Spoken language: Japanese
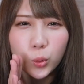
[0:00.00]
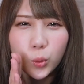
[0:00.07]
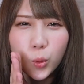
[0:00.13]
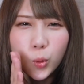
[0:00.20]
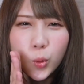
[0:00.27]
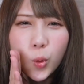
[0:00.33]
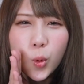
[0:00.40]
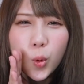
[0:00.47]

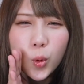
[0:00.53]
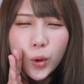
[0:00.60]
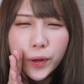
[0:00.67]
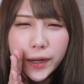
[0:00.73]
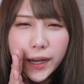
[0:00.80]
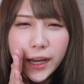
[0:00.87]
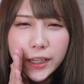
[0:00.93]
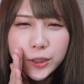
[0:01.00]
ここ
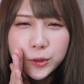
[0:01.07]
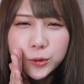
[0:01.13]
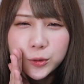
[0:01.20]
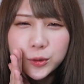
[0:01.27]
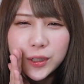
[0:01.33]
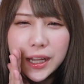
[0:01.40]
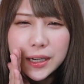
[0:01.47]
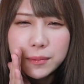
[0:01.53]
かゆ
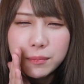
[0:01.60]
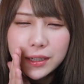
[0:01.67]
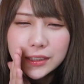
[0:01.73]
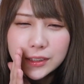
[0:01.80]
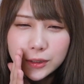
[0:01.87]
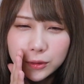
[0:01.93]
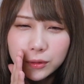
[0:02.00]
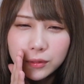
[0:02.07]
くなりま
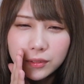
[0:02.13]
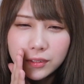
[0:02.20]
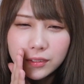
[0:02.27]
すよ」っ